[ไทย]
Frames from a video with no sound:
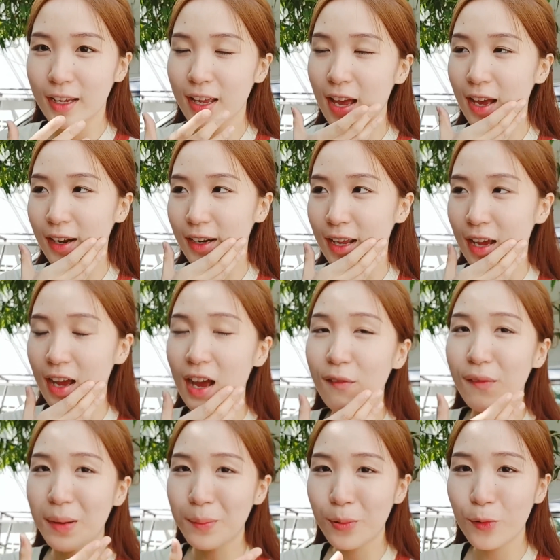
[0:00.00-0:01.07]
อย่างเนี้ยถ้า
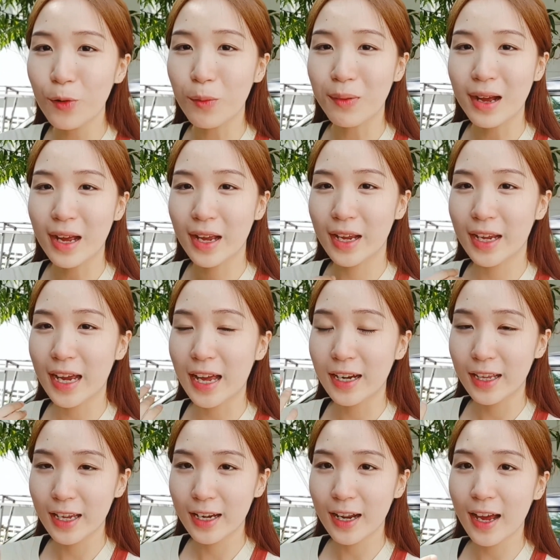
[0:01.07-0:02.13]
ฟันผุไปการ
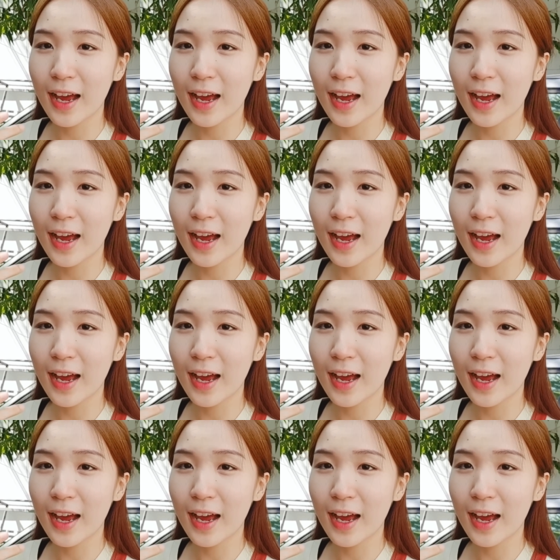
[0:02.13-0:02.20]
กิน